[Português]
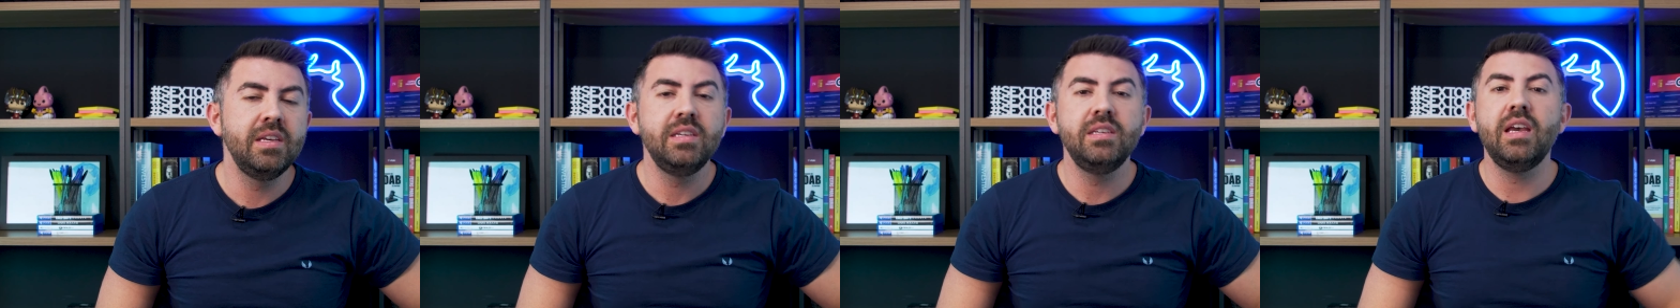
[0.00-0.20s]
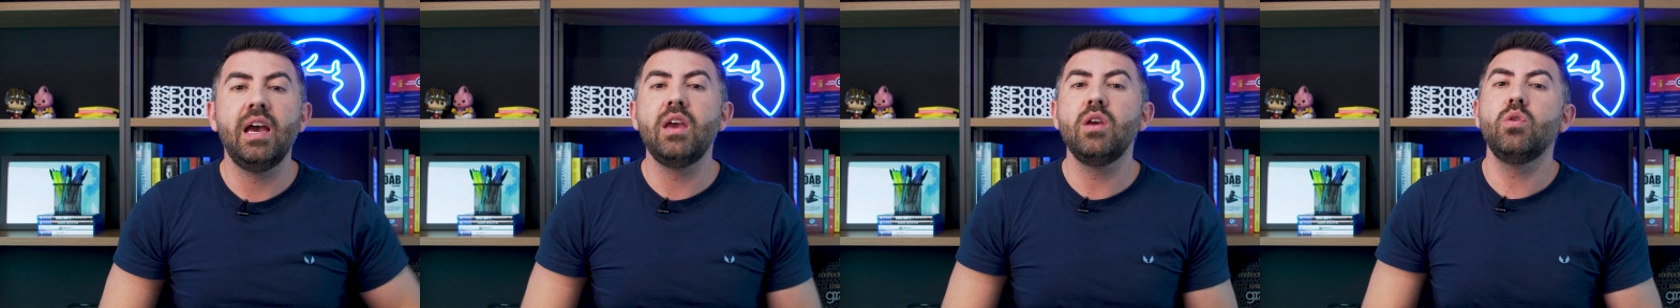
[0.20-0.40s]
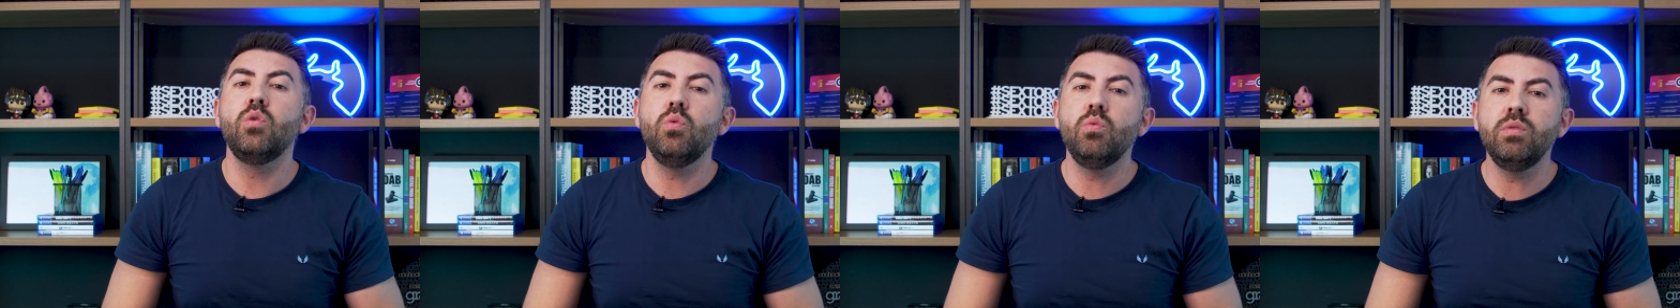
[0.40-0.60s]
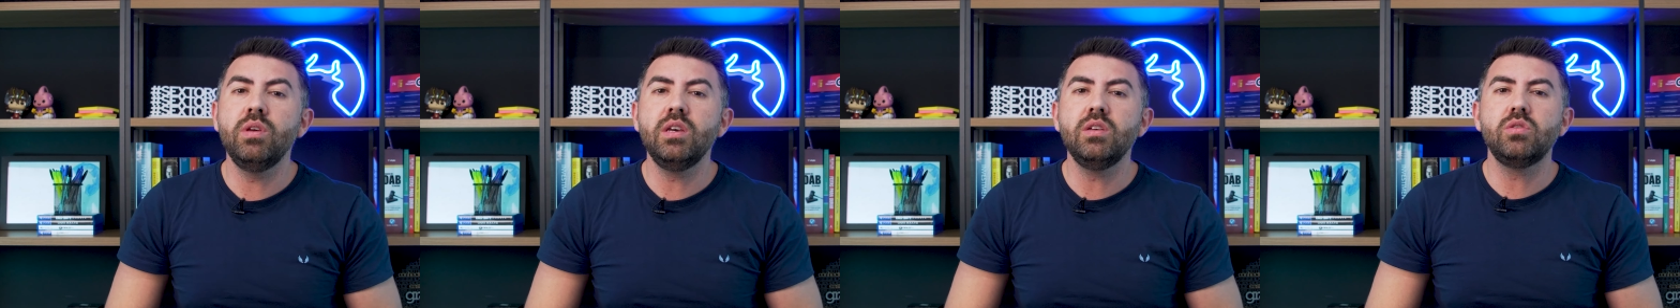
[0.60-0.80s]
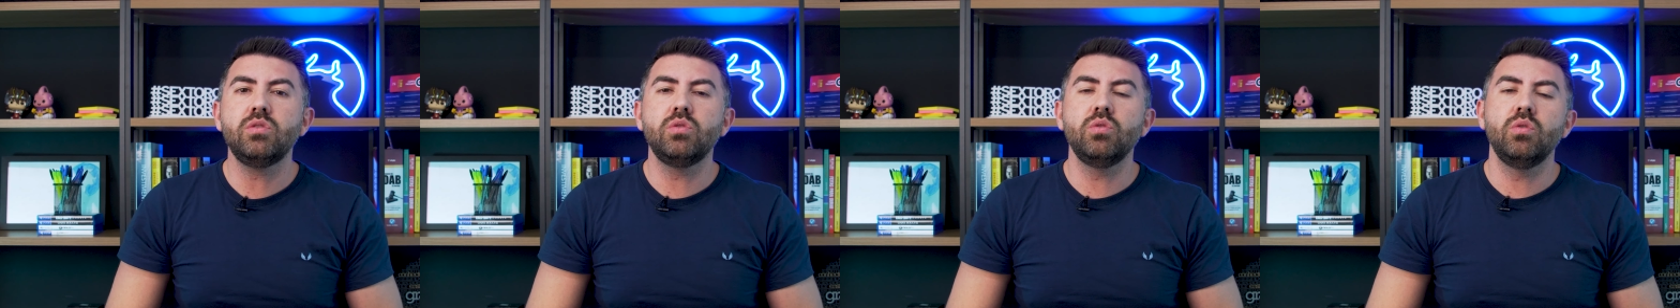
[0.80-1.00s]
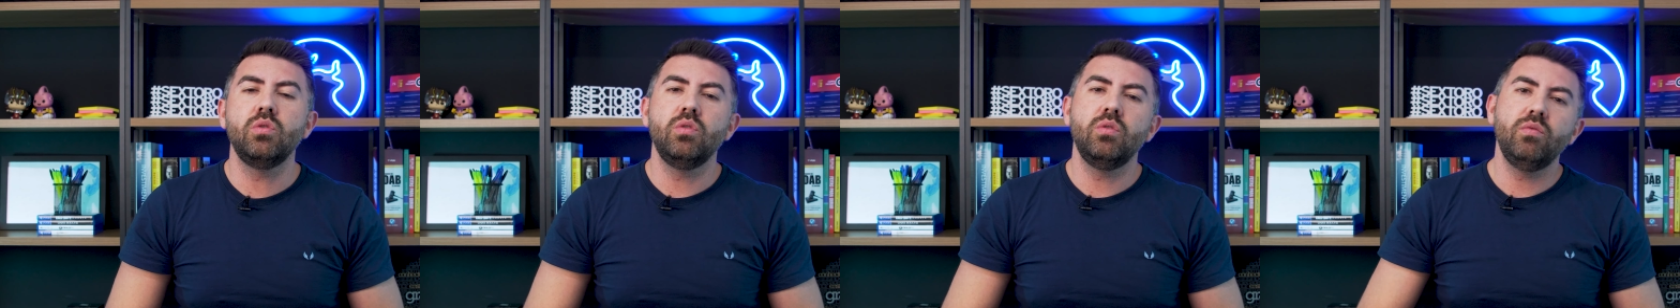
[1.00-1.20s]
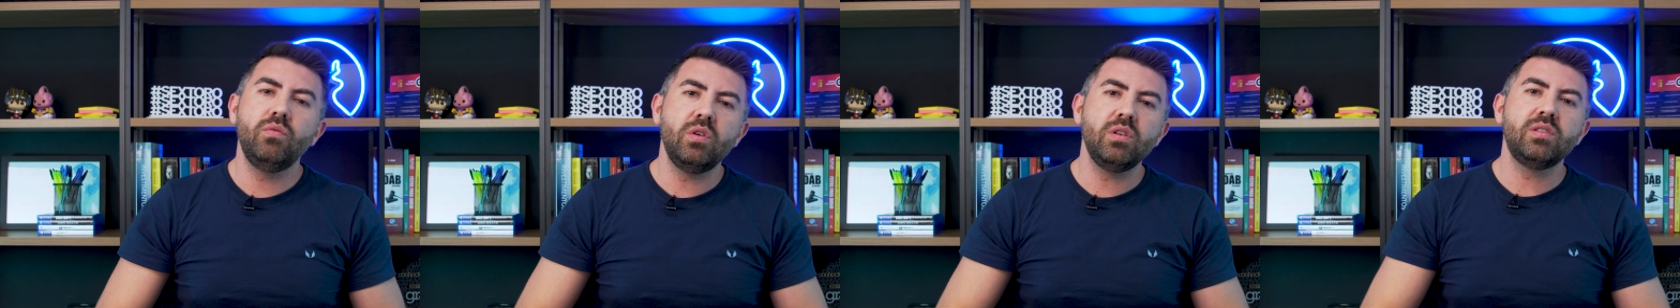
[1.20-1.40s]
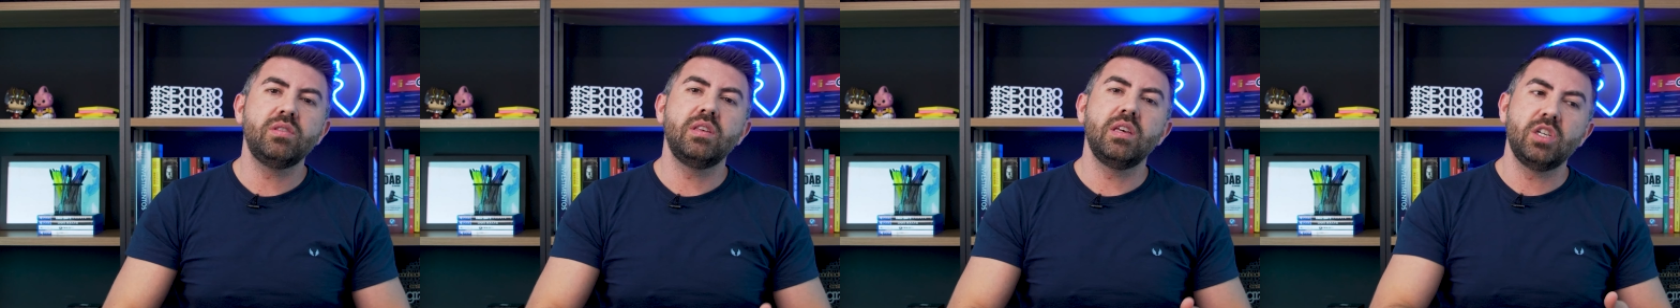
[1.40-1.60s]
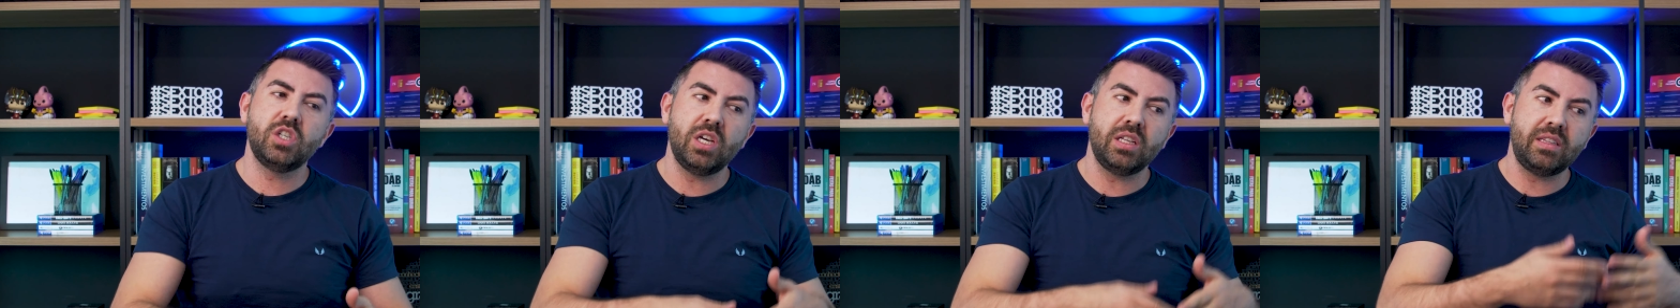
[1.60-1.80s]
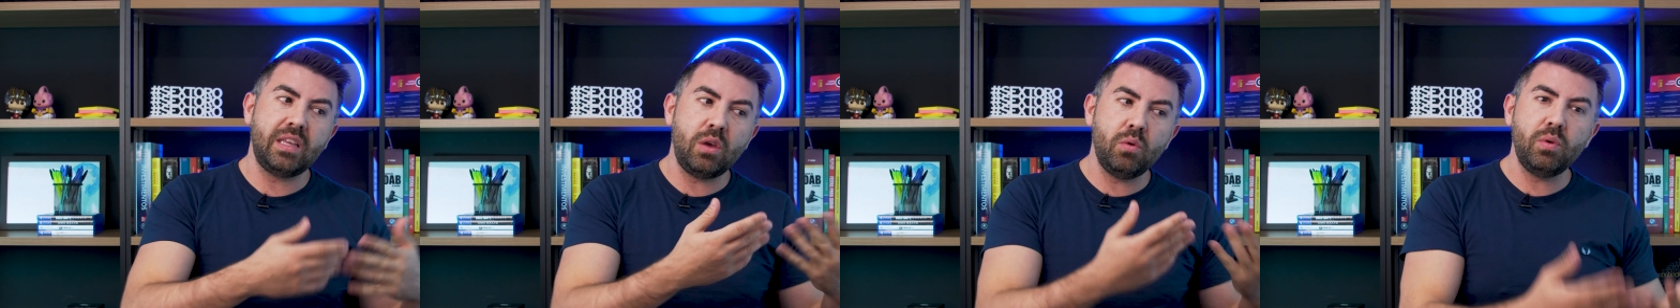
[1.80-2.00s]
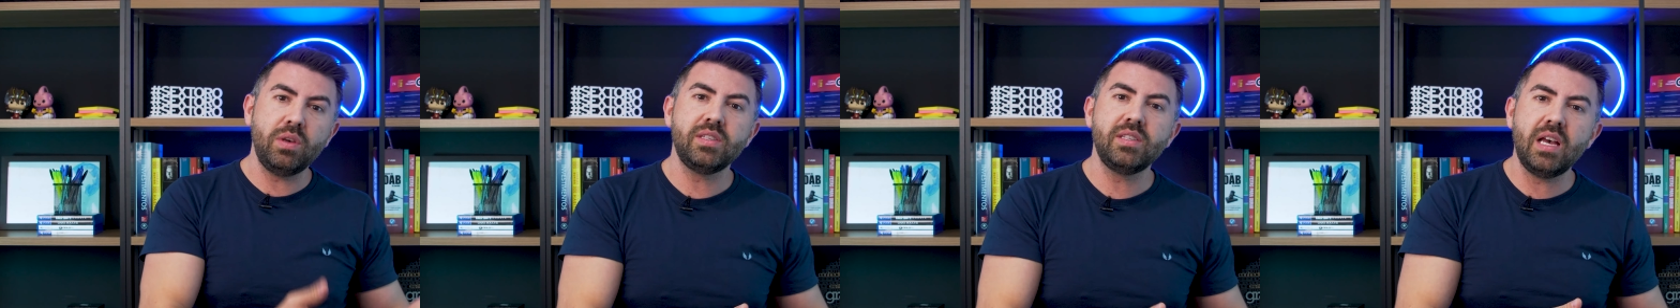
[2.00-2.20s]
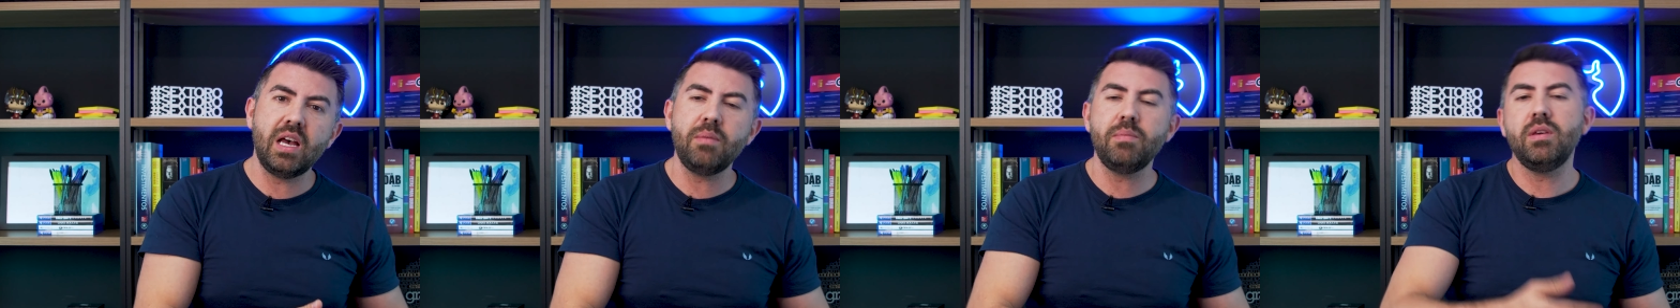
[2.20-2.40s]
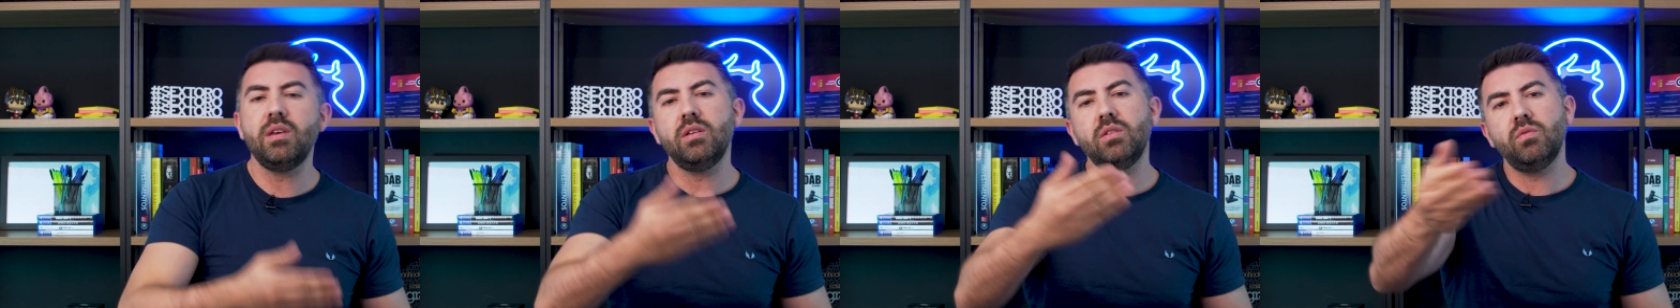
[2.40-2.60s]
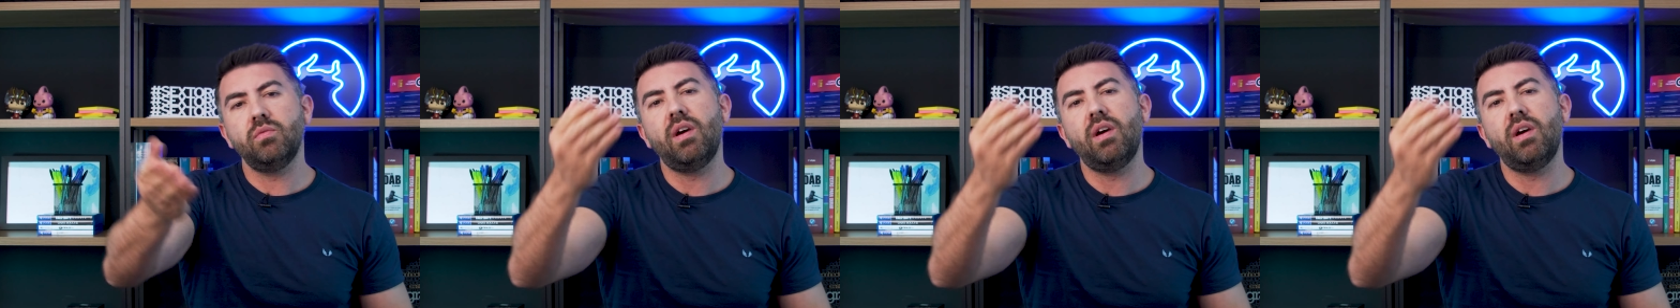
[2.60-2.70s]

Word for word: E aí com isso, você já tem o exame